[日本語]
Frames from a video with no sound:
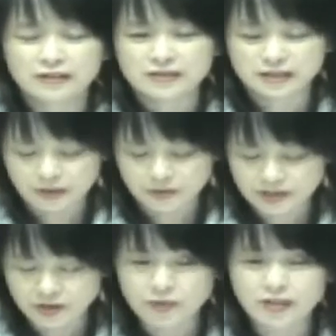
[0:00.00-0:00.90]
社会福
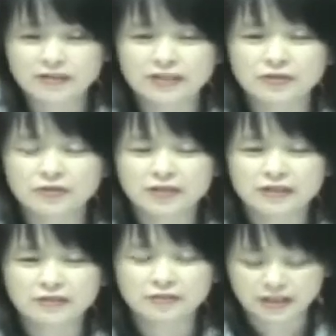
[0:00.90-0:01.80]
祉課の皆さんと生
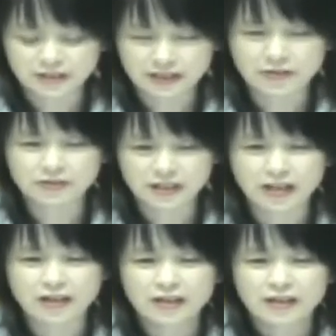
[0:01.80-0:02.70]
活を立て直され、